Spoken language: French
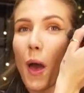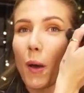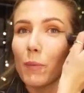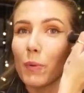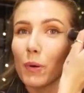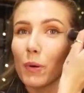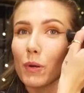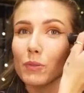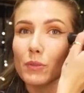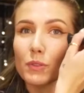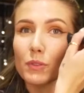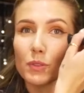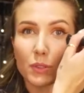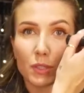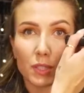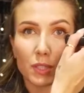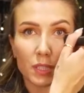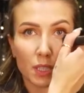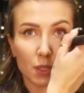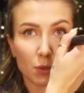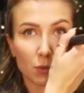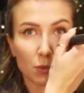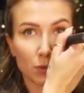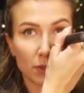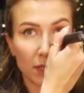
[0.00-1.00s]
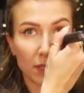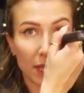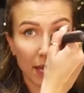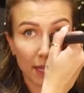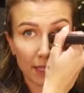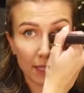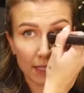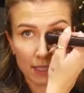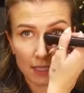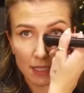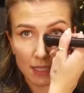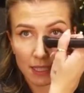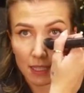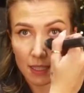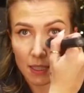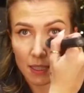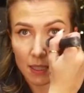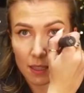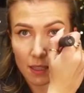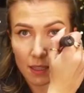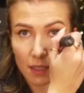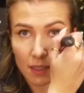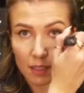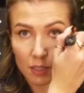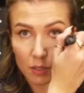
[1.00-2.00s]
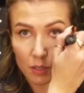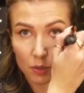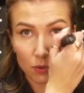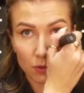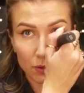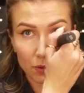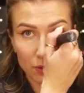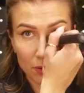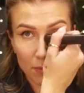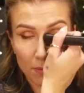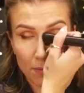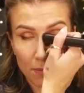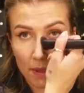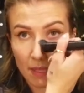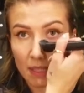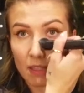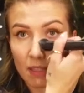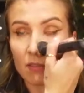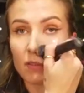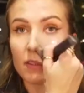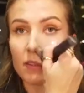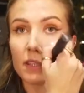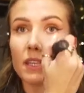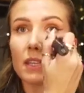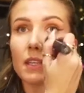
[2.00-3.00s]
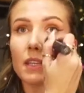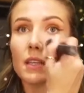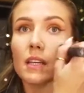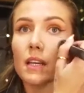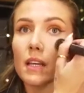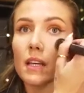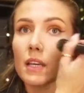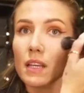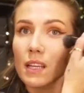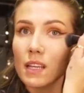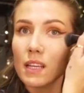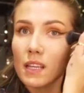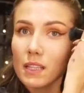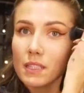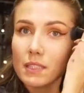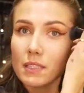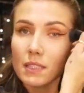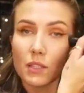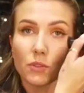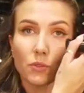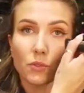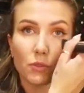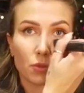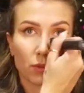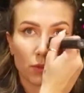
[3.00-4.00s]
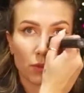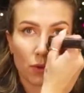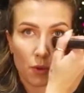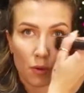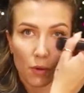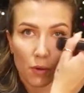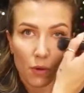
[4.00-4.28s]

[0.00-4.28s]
un, produit de chez Ouda qui est juste magnifique. C'est une